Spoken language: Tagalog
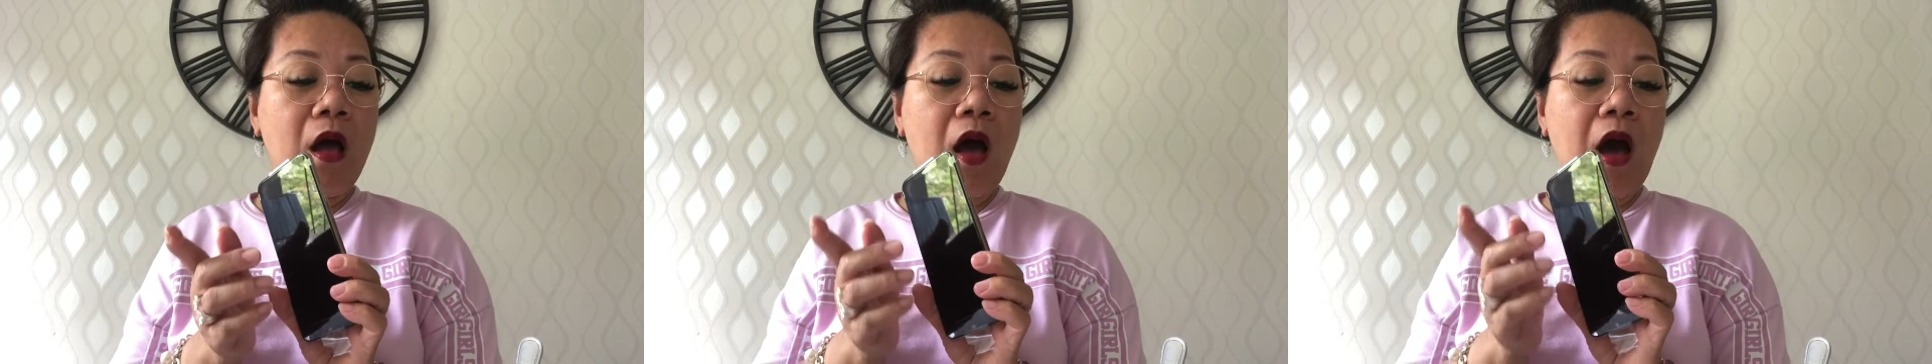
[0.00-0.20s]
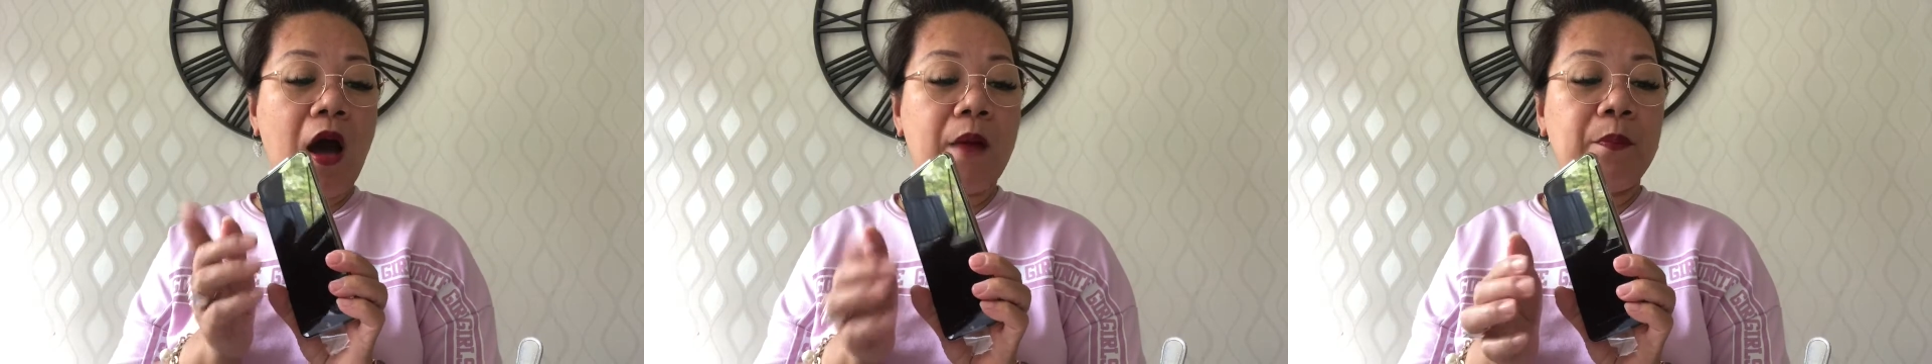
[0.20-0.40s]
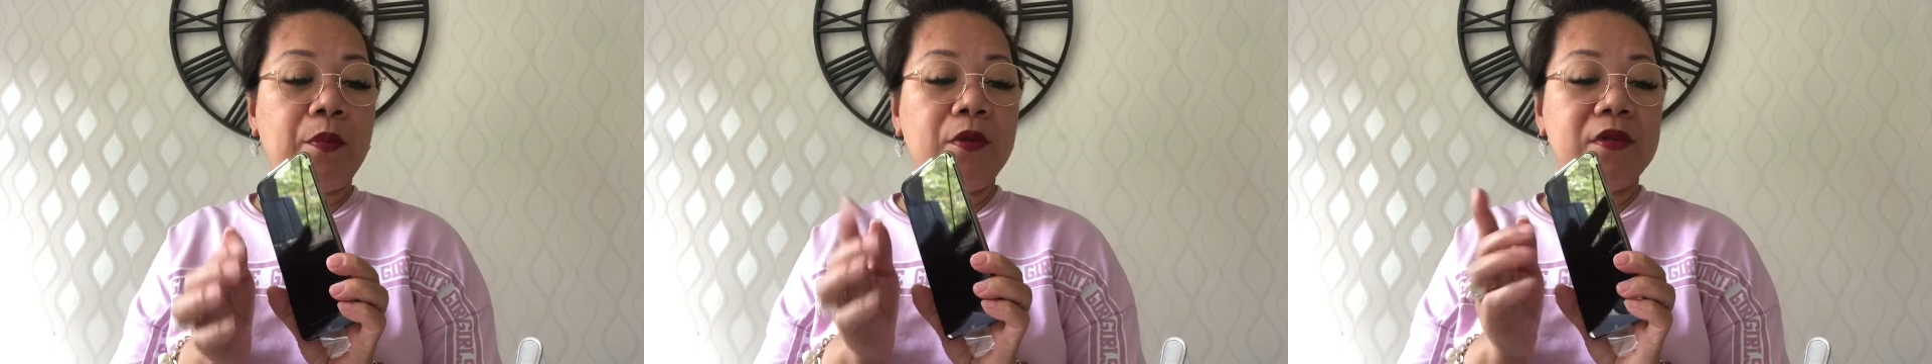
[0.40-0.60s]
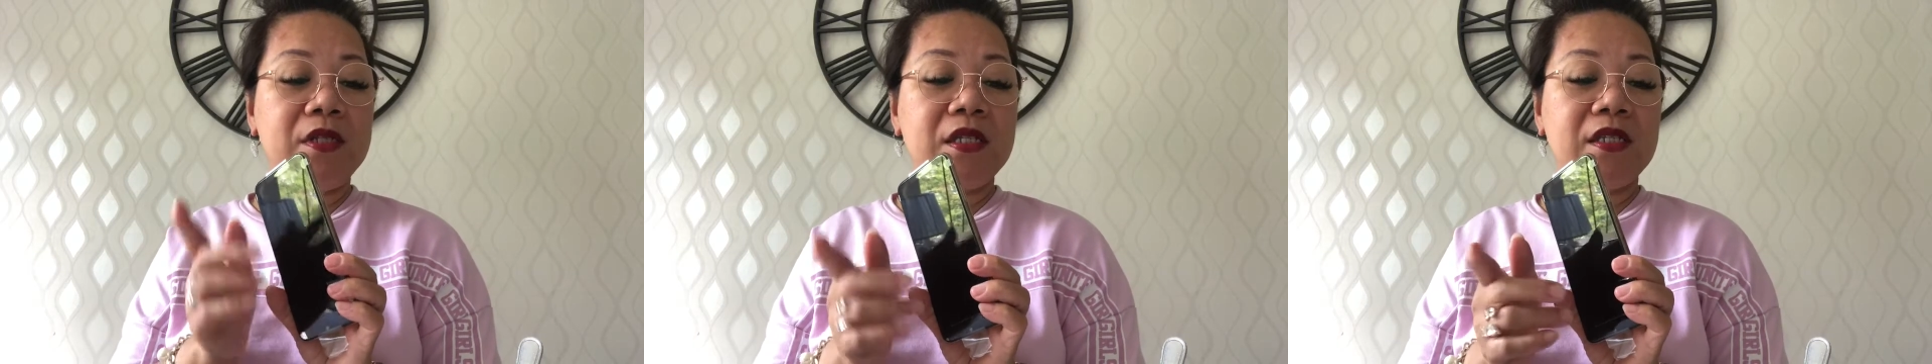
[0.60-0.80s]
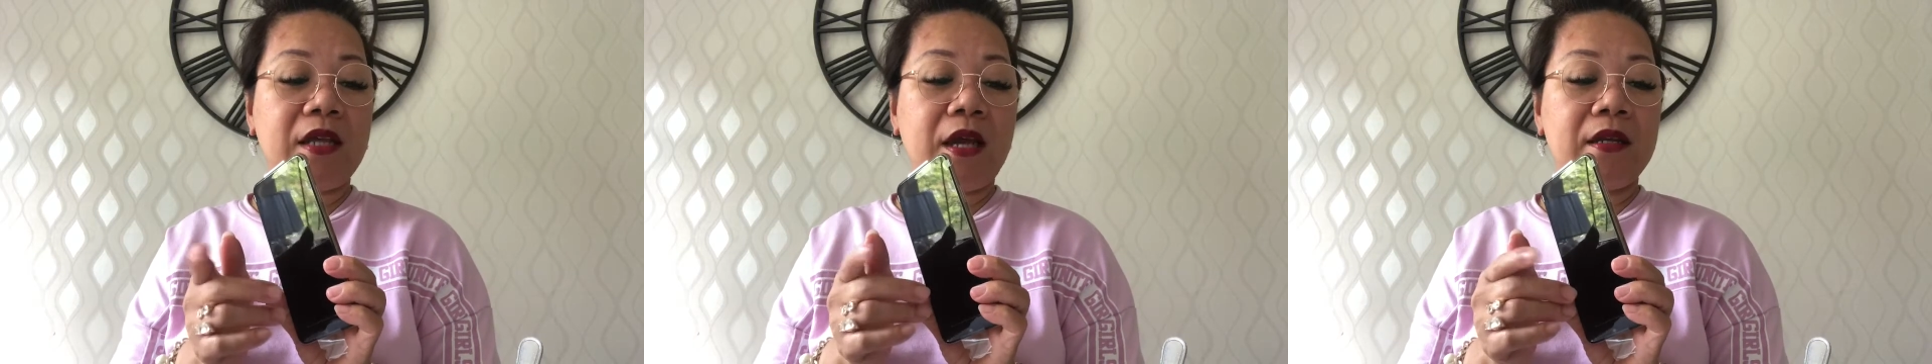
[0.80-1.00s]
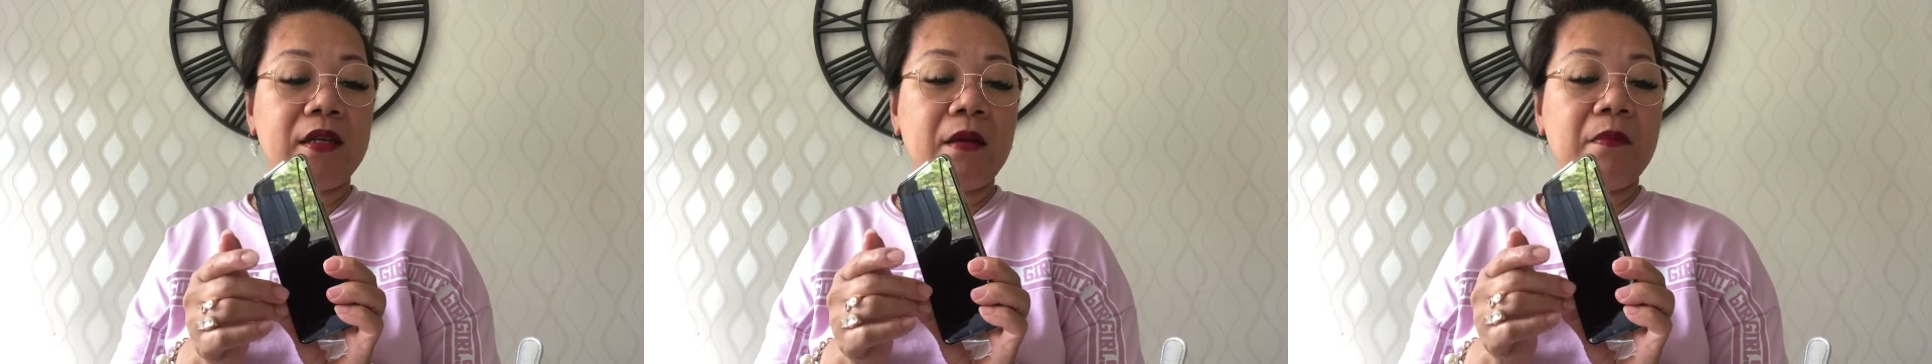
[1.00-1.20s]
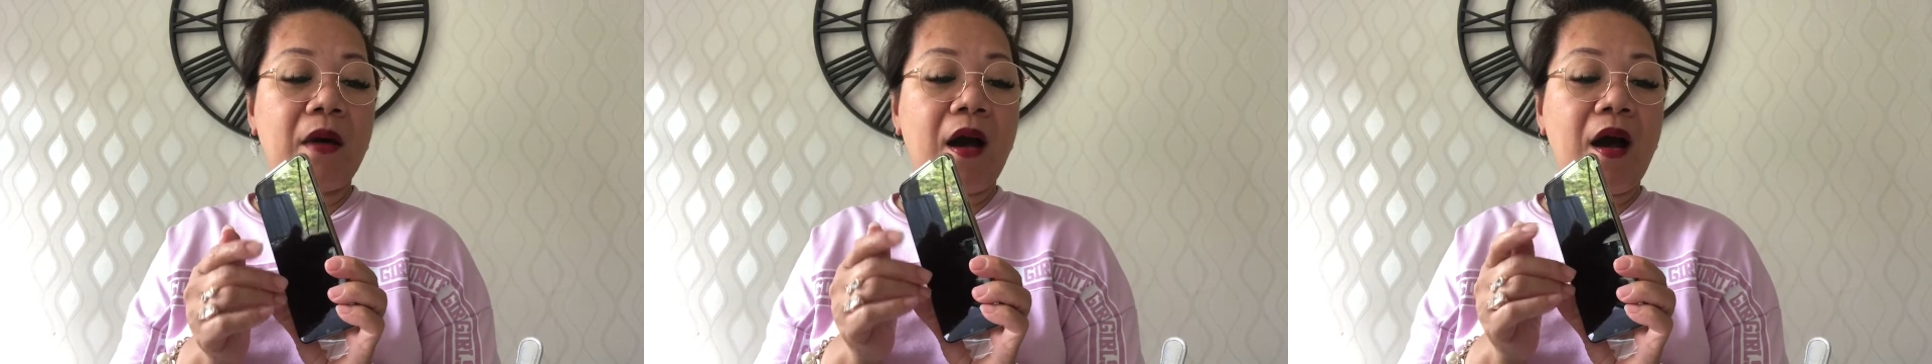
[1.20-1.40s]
Apple design of